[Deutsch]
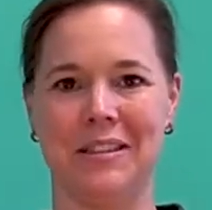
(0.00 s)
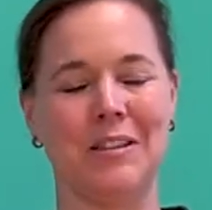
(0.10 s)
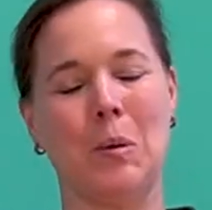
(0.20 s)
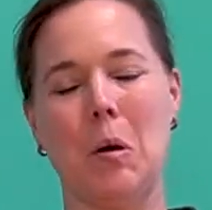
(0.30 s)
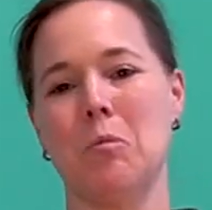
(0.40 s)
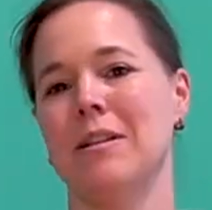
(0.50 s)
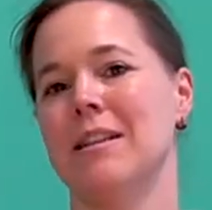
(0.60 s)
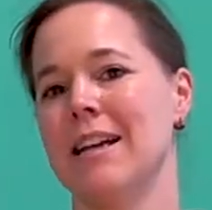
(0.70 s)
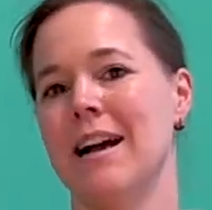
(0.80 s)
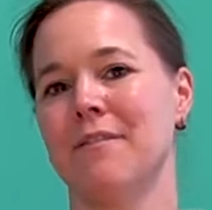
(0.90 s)
Ich brauche über
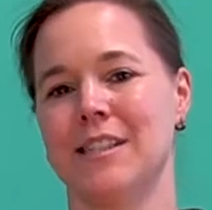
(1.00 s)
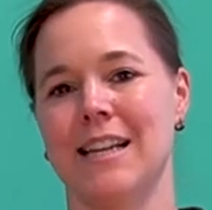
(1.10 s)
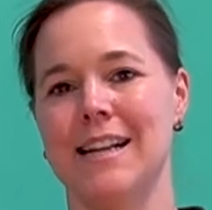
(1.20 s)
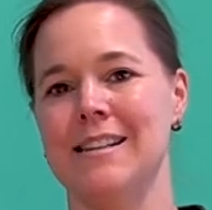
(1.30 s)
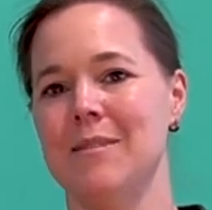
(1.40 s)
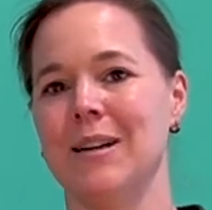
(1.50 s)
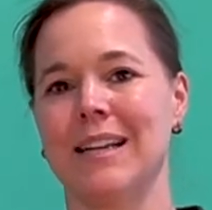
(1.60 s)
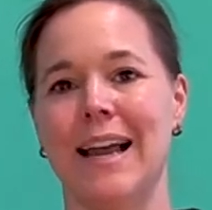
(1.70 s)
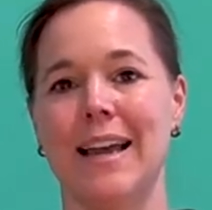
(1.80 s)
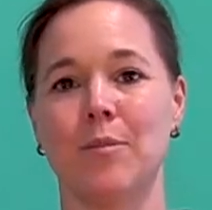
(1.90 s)
den Tag verteilt lieber
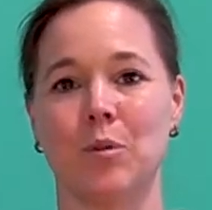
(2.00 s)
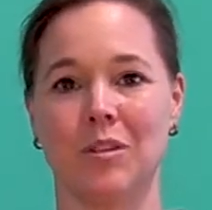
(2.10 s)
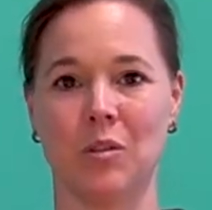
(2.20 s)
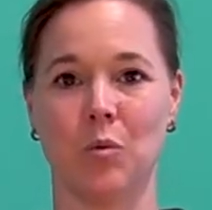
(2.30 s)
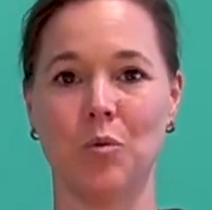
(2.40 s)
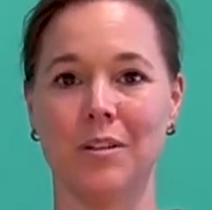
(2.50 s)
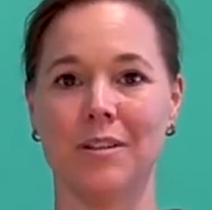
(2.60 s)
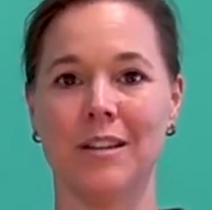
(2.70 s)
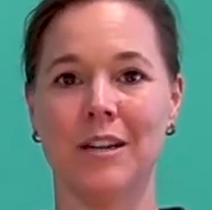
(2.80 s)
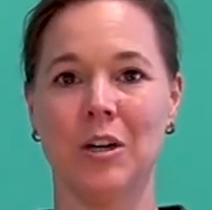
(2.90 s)
kleine Portionen